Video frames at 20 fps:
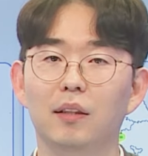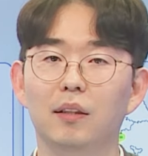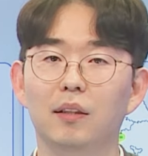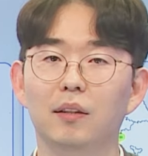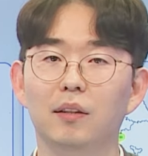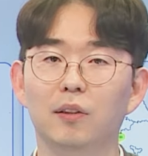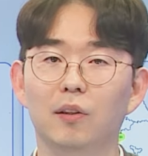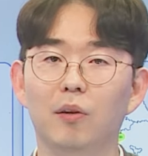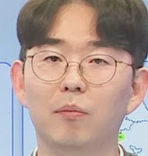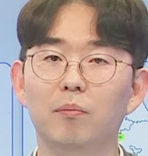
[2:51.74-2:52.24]

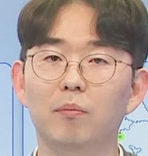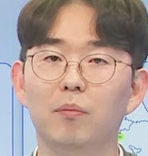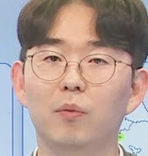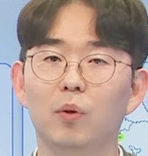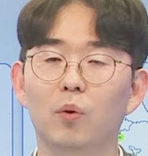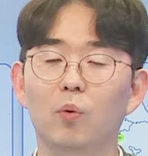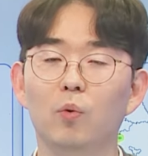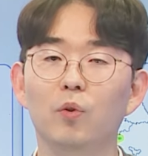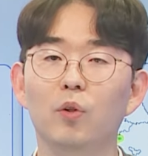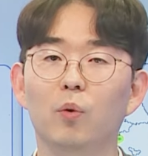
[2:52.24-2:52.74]
그럼
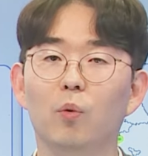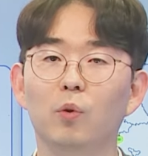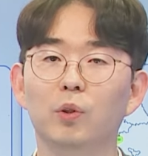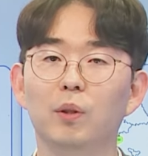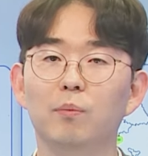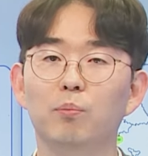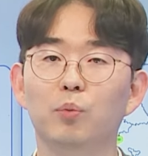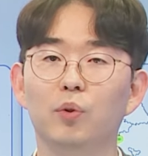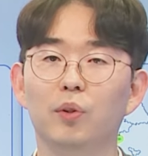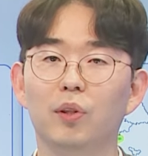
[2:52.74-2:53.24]
오늘
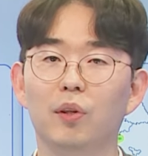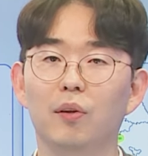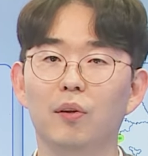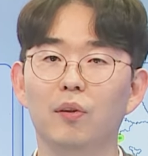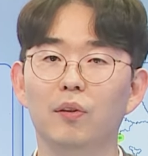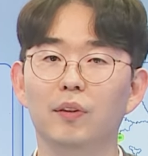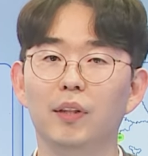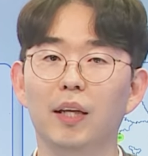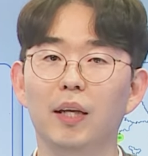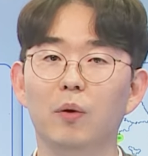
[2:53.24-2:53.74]

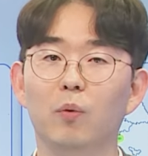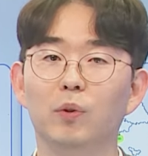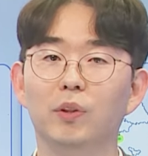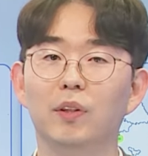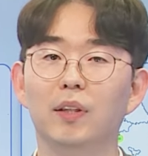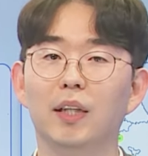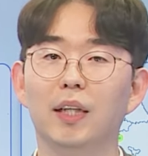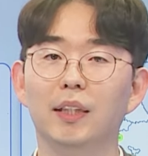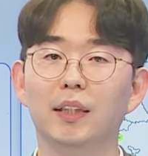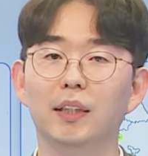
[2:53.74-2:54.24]
오전부터 내일
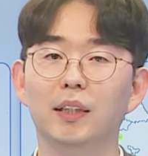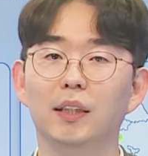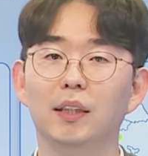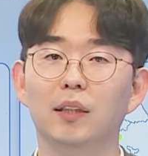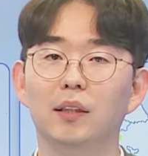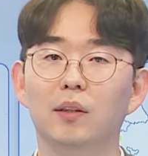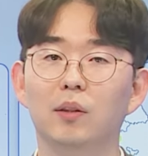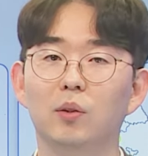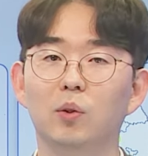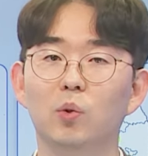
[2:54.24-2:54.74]
오전까지
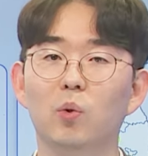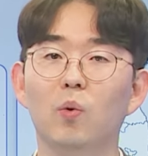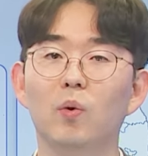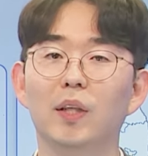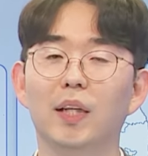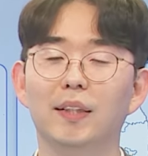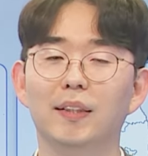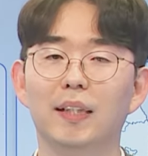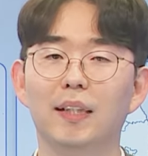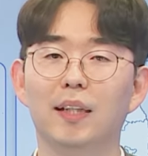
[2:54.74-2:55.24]

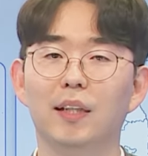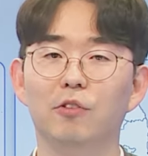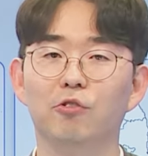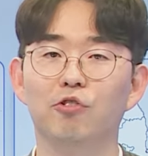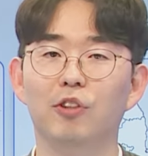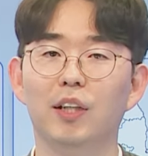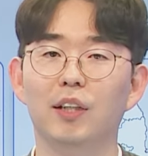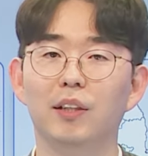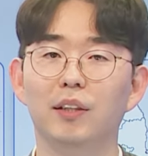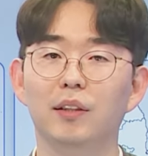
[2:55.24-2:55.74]
총 예상
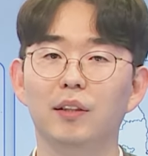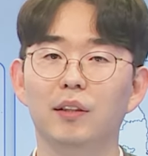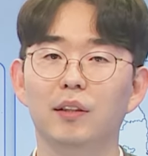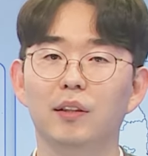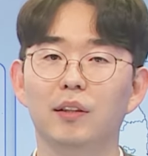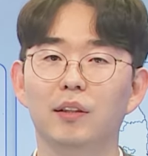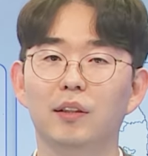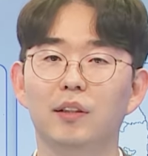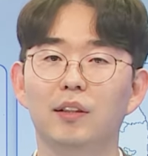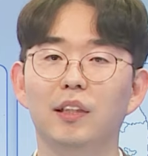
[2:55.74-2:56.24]
강수량을
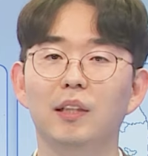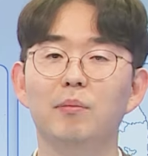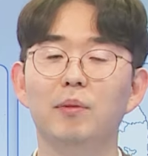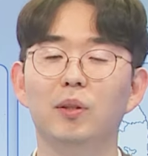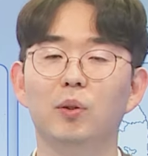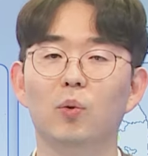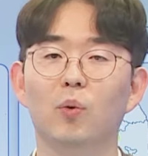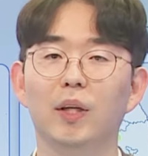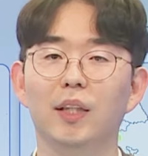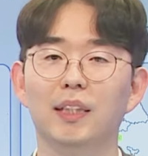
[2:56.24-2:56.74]

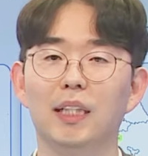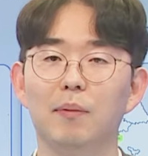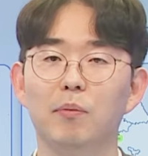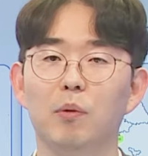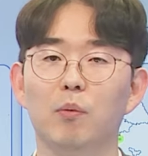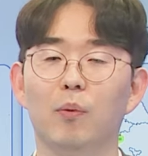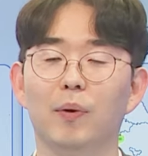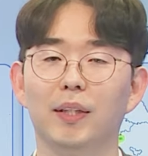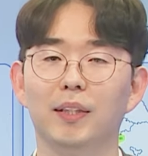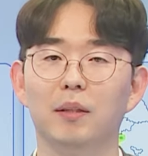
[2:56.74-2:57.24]
그림을 통해
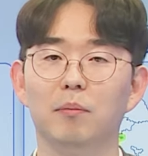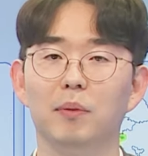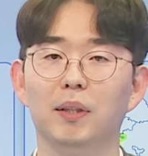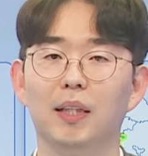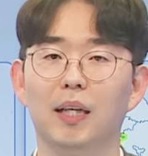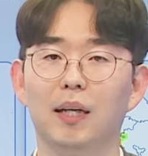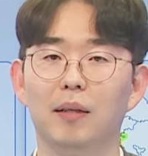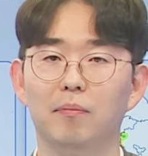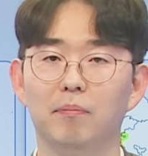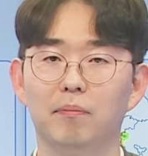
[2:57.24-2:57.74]

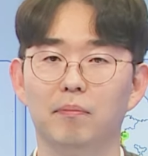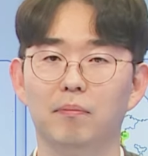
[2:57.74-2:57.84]
살펴보겠습니다.